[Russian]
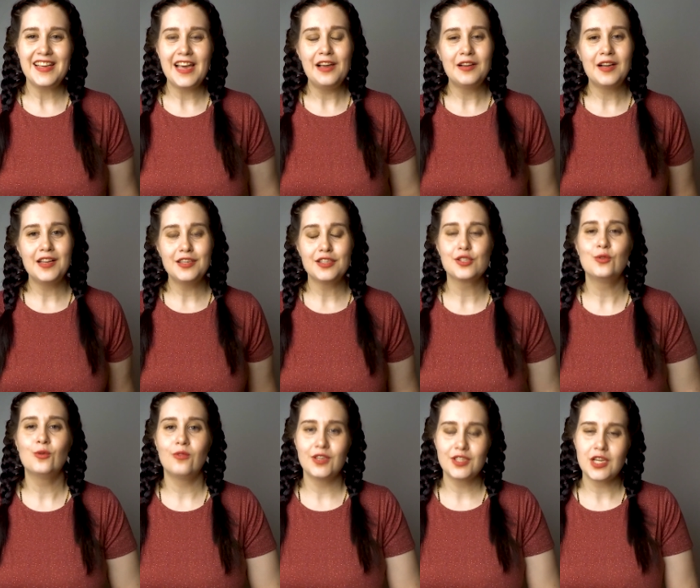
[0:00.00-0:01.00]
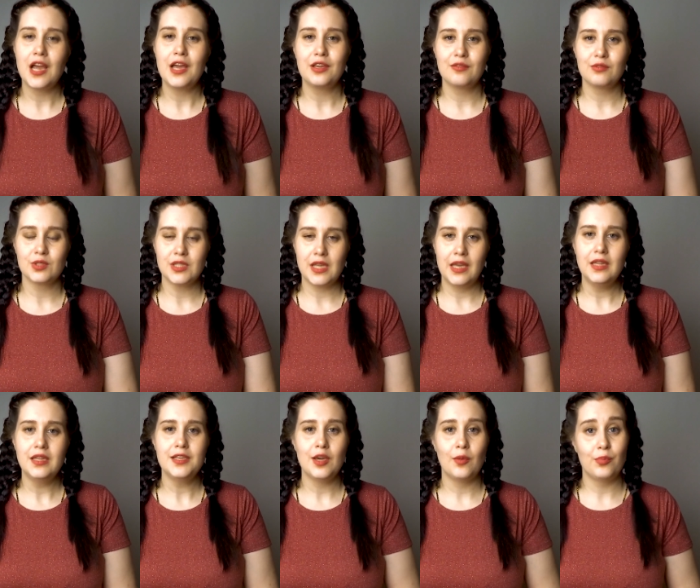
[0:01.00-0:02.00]
я, конечно, уважаю его за
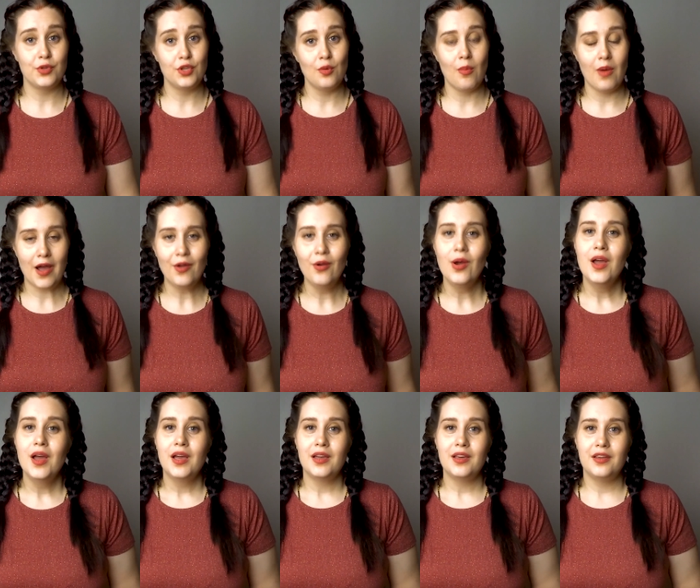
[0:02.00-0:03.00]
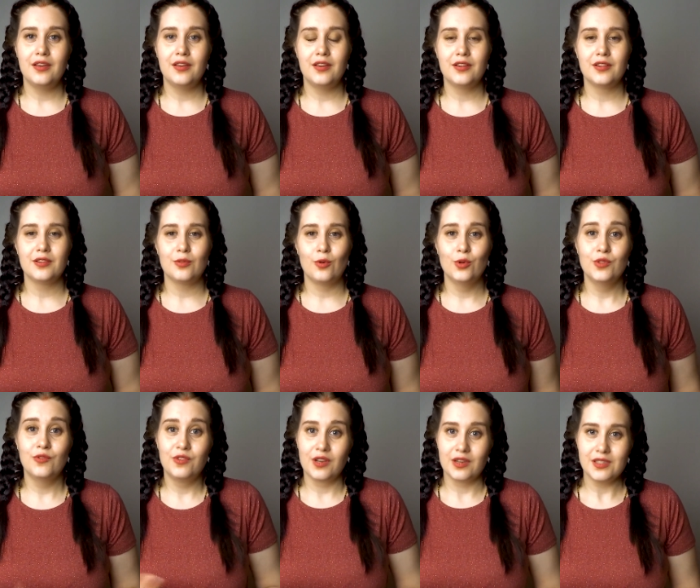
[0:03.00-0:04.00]
это, я понимаю, и он
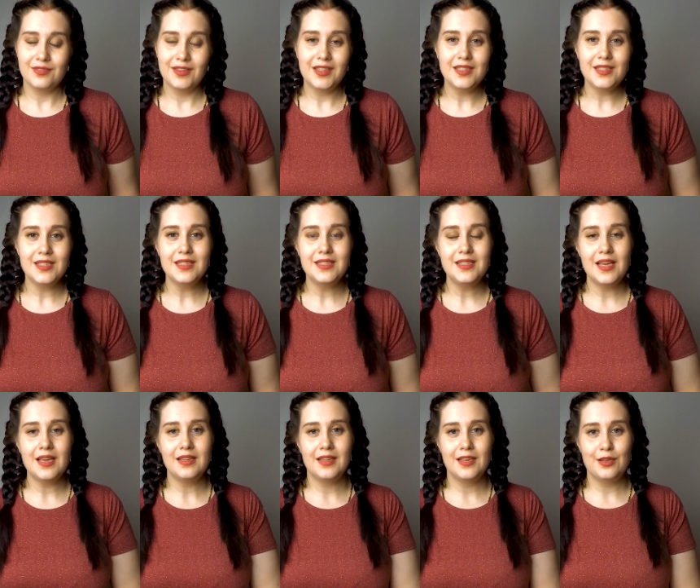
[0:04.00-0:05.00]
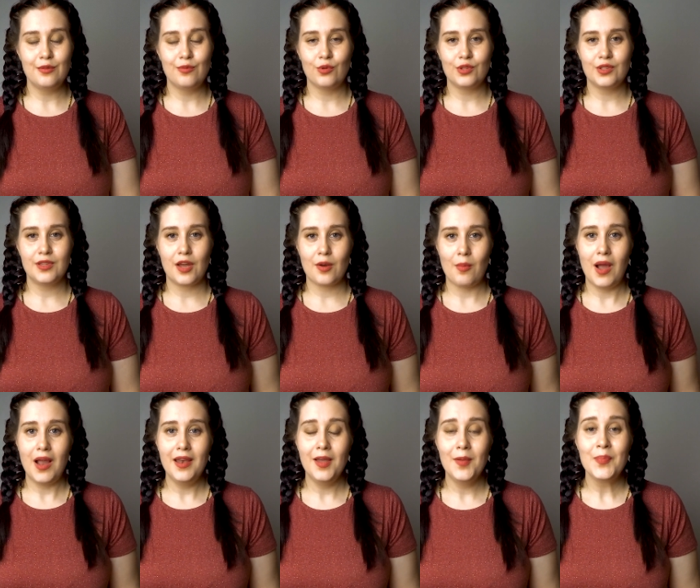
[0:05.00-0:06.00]
вырос в этой среде, и для него это
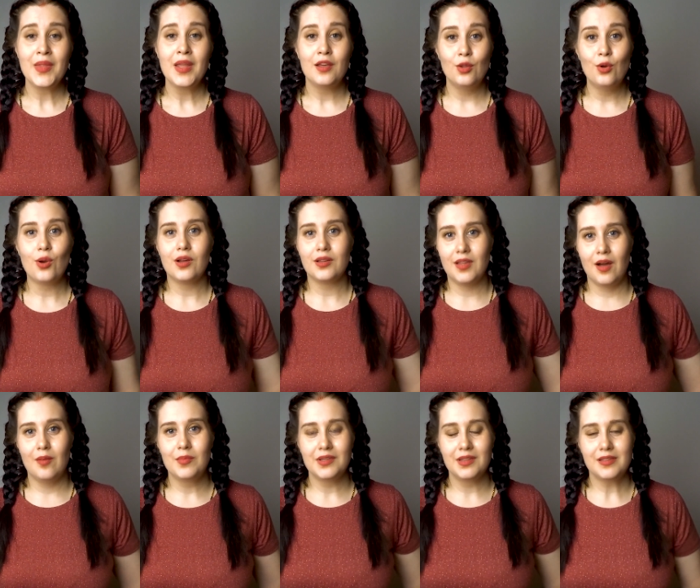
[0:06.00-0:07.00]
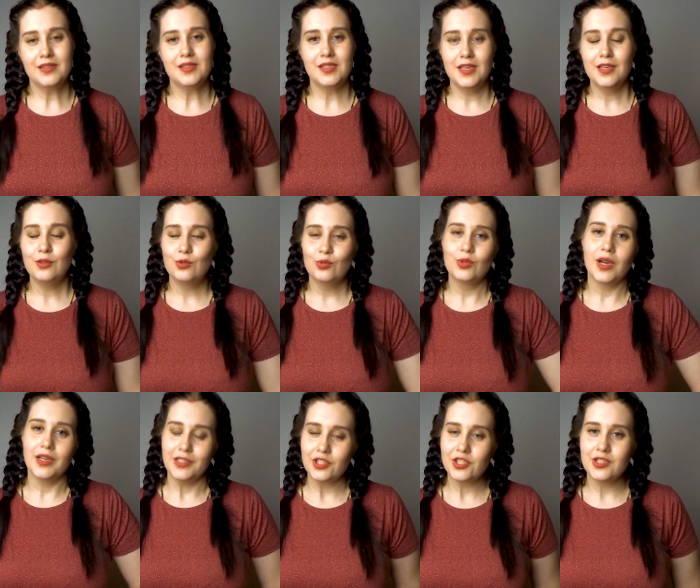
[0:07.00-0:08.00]
нормально, но когда мы наедине, тут,
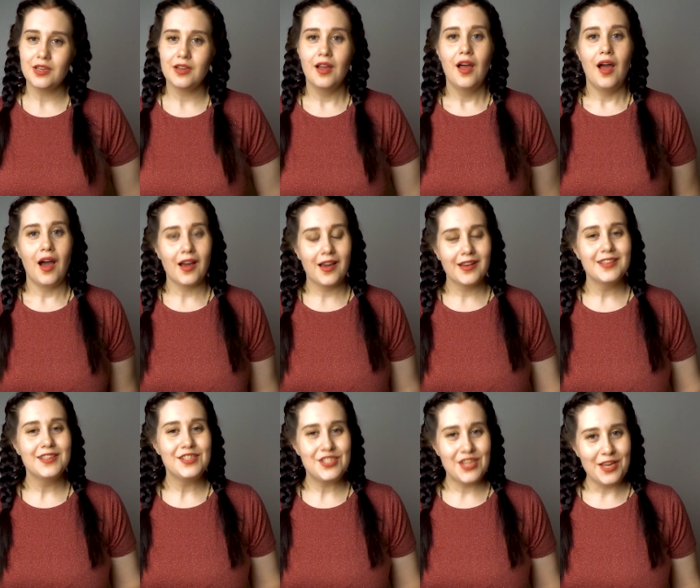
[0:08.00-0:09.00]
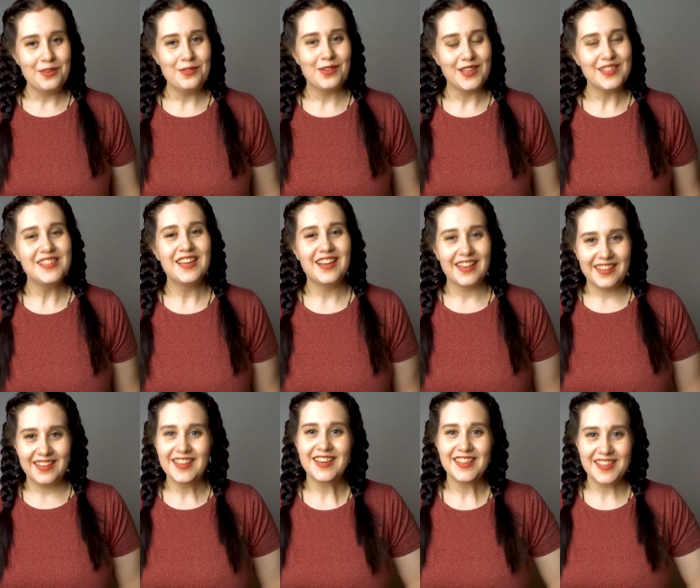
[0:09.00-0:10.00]
конечно, ограничений у нас
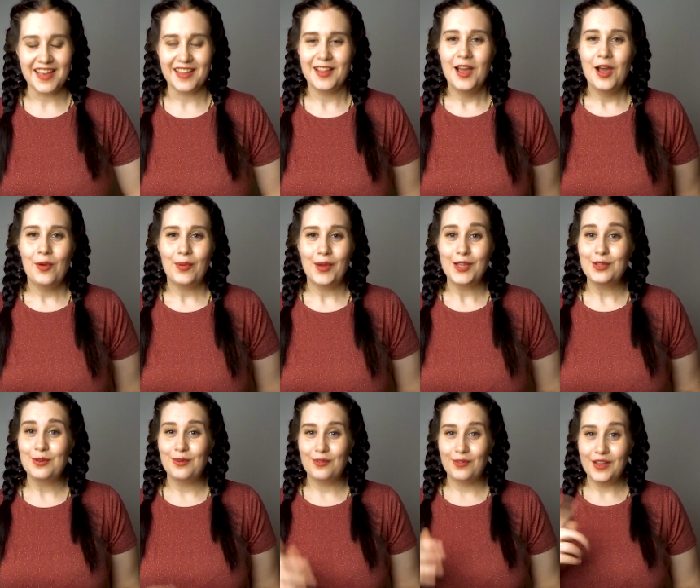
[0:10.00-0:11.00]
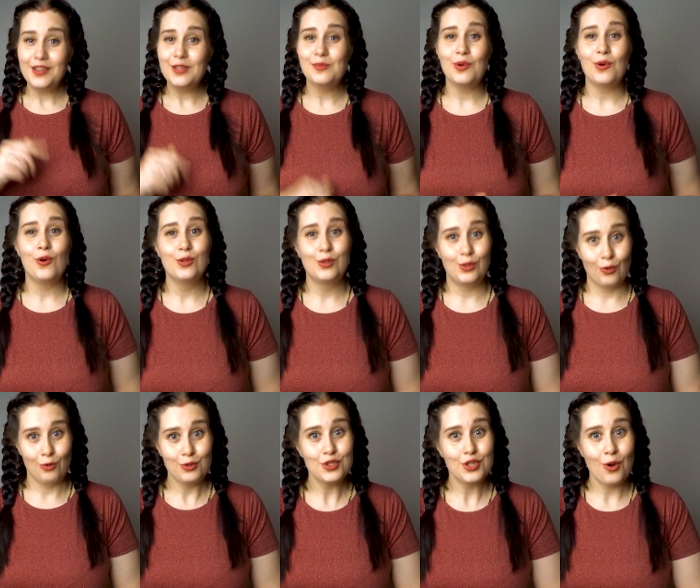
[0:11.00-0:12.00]
никаких нет. Поэтому в этом он
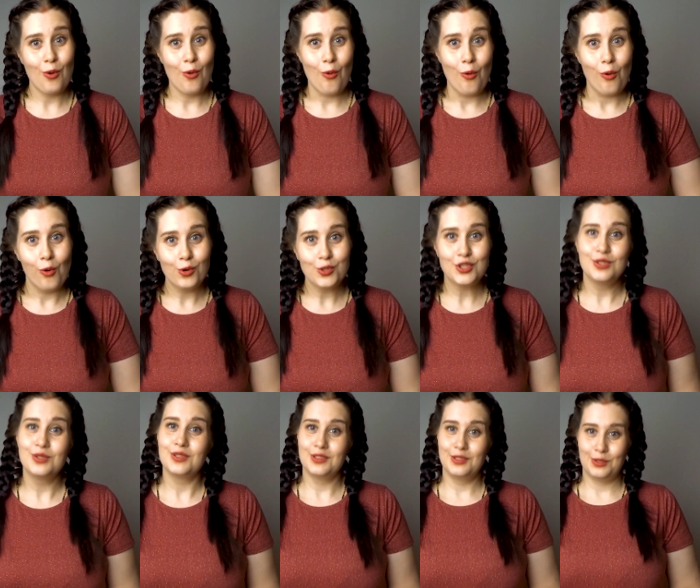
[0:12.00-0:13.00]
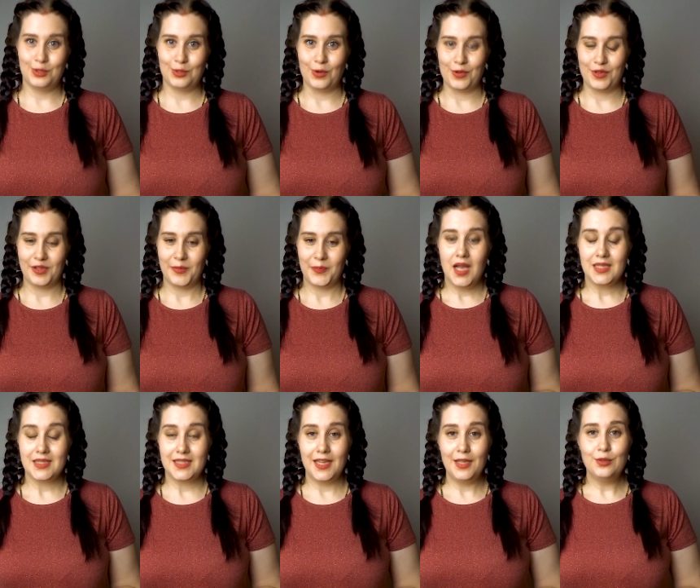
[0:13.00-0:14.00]
тоже очень традиционен.
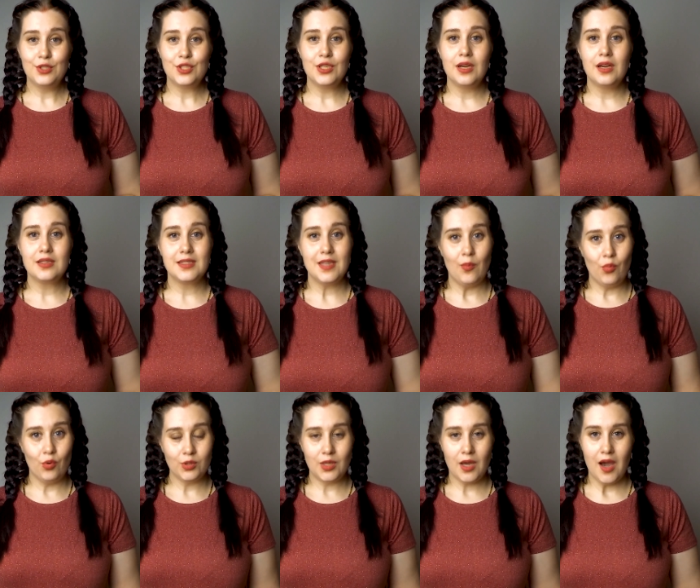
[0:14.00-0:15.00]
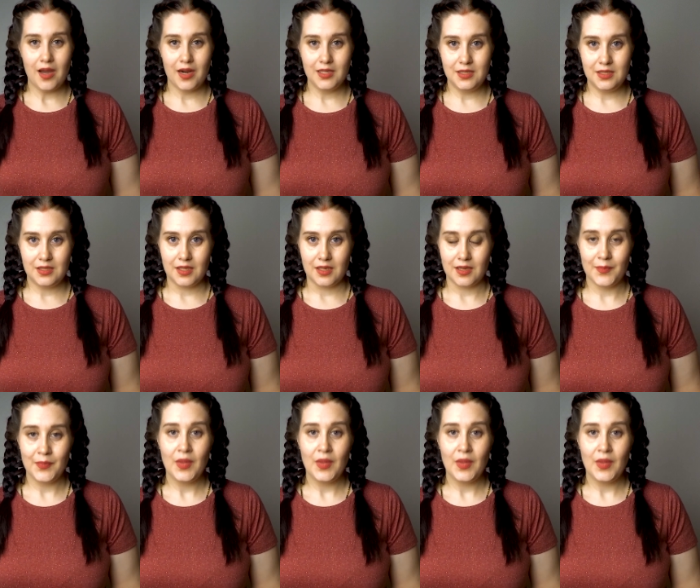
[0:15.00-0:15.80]
Следующая забота о родителях.